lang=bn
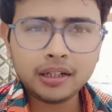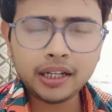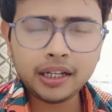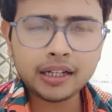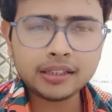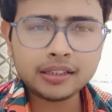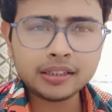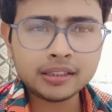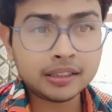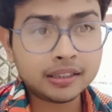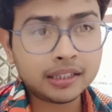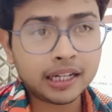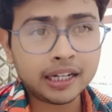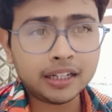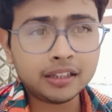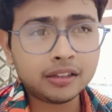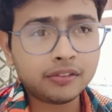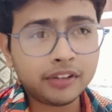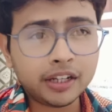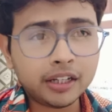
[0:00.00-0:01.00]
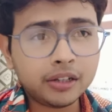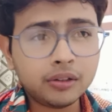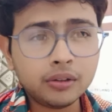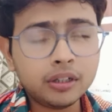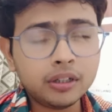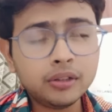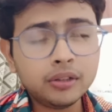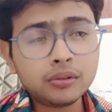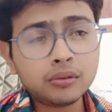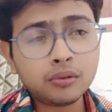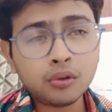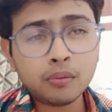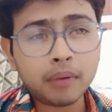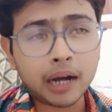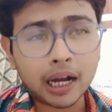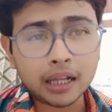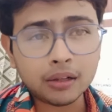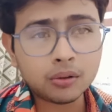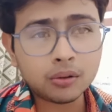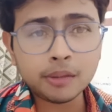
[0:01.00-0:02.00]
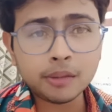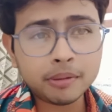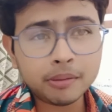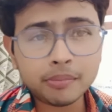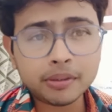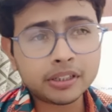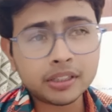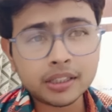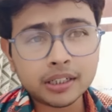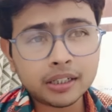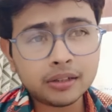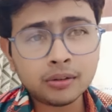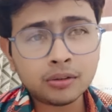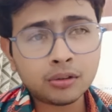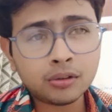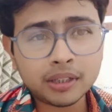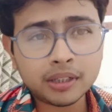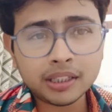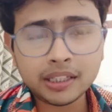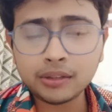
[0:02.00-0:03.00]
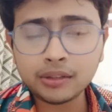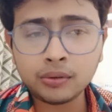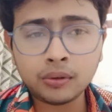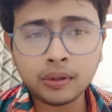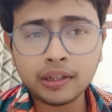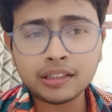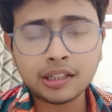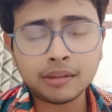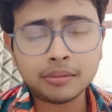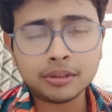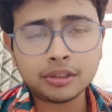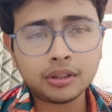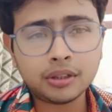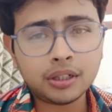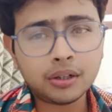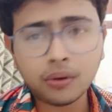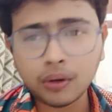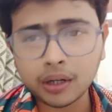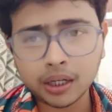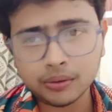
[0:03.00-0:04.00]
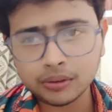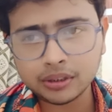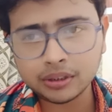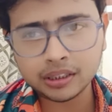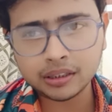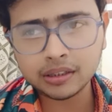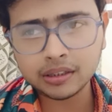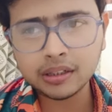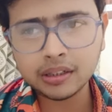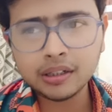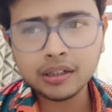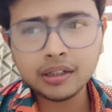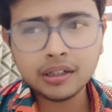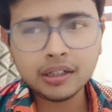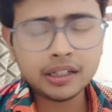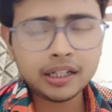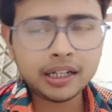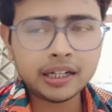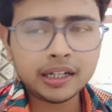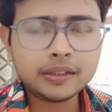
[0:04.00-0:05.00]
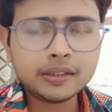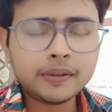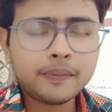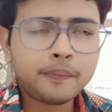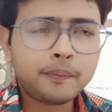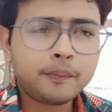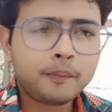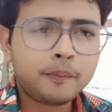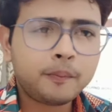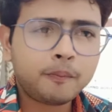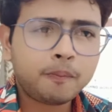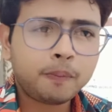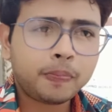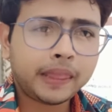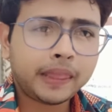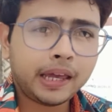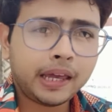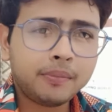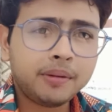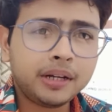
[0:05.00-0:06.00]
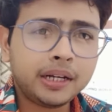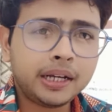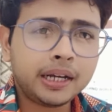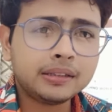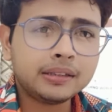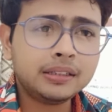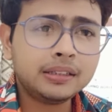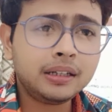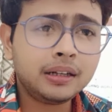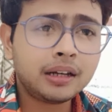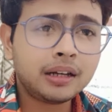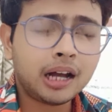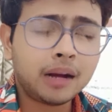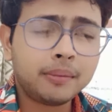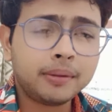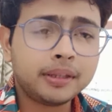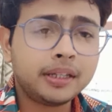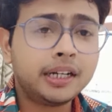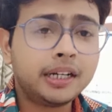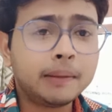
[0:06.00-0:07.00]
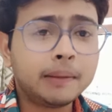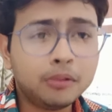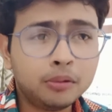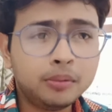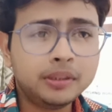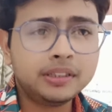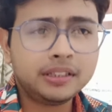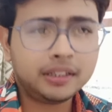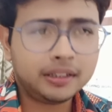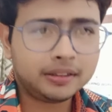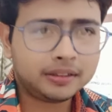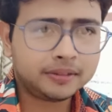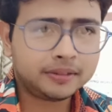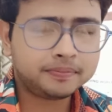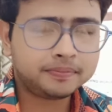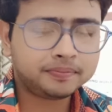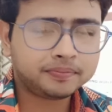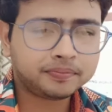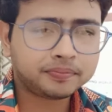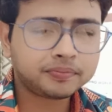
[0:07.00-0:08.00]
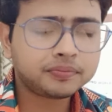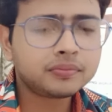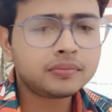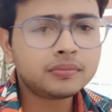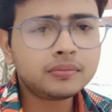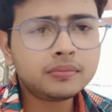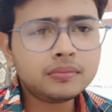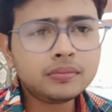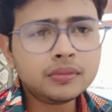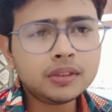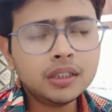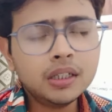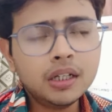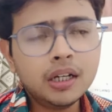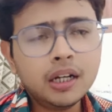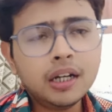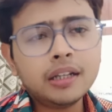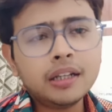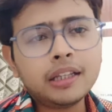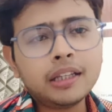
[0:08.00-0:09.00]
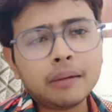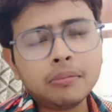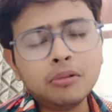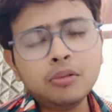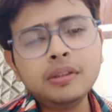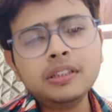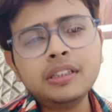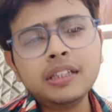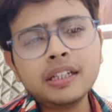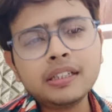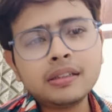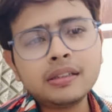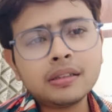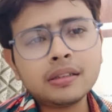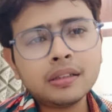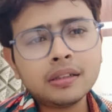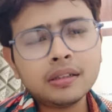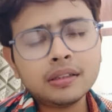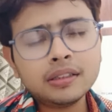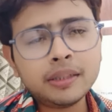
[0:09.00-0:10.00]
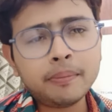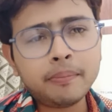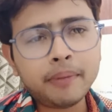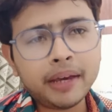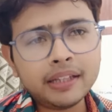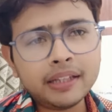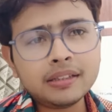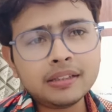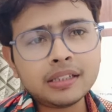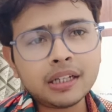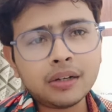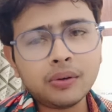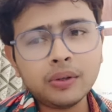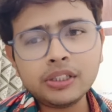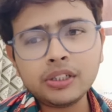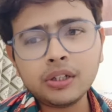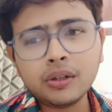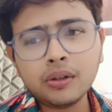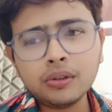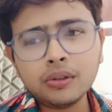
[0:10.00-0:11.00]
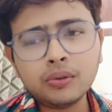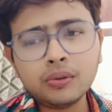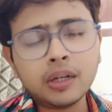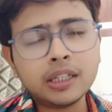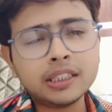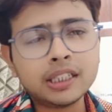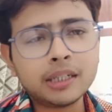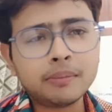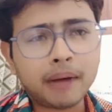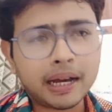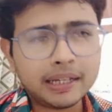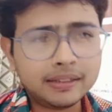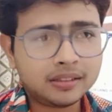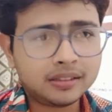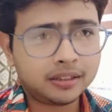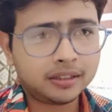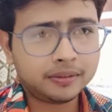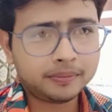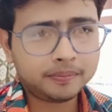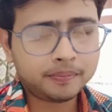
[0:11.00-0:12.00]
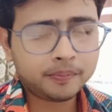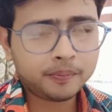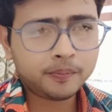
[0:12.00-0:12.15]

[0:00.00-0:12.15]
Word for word: ঠিক আছে দ্যাট ইজ আ ভেরি গুড নিউজ খুব ভালো করে প্রিপারেশন কিন্তু তোমাদের এই দুটো এক্সামের জন্য করা উচিত ঠিক আছে এবারে আসি আমাদের ডাব্লিউবিসিএসে ডাব্লিউবিসিএস যে মেন্সটা হয়েছিল দু হাজার বাইশের